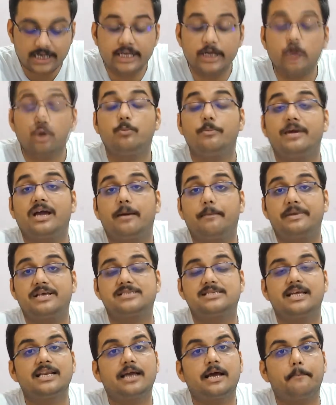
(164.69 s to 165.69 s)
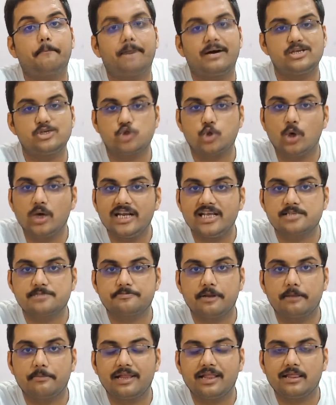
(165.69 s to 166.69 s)
32 मेगापिक्सल का पंचोल
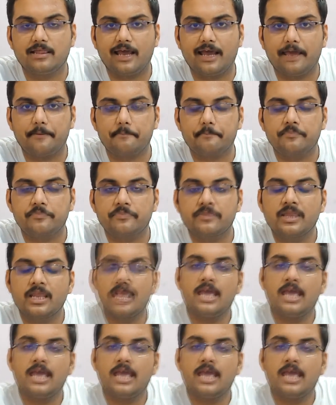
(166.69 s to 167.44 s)
डिस्प्ले मिलता है